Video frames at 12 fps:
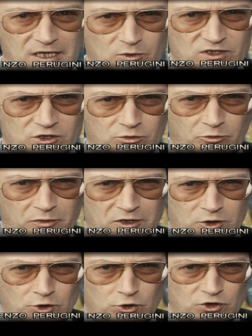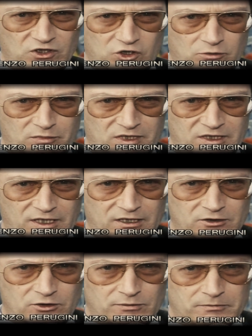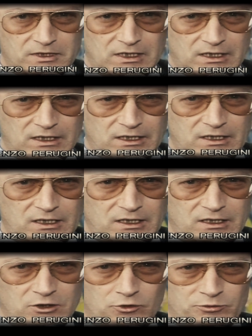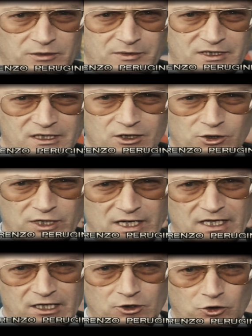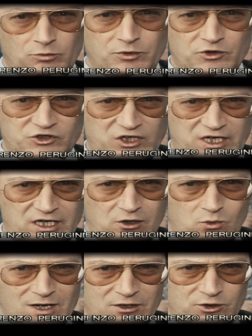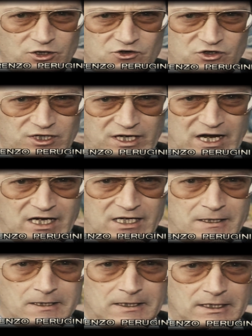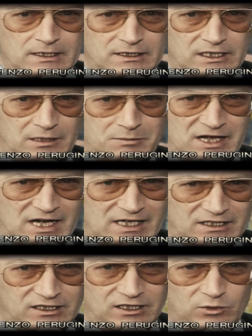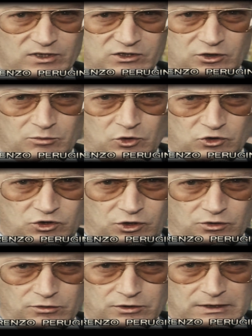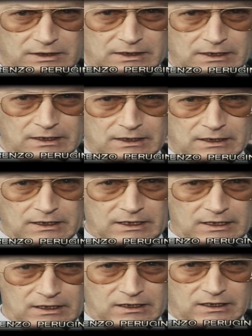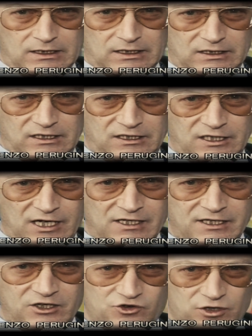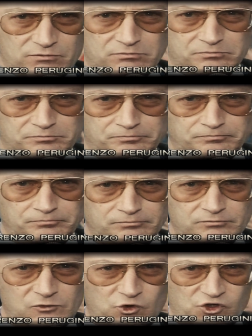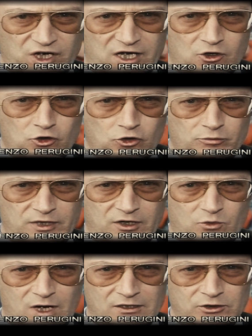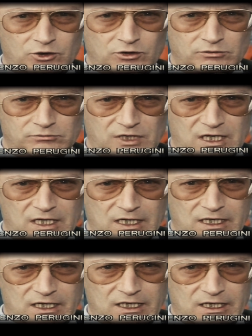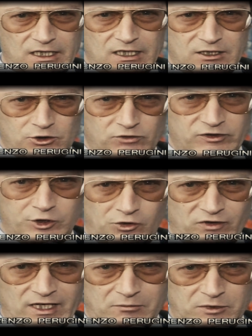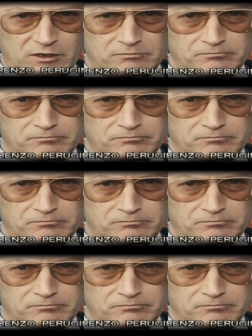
questo momento non ti sto mentendo e non ti mentirò neanche dopo se e quando deciderai di liberarti di questo mostro che ti tiranneggia. Tu sai come, quando e dove trovarmi.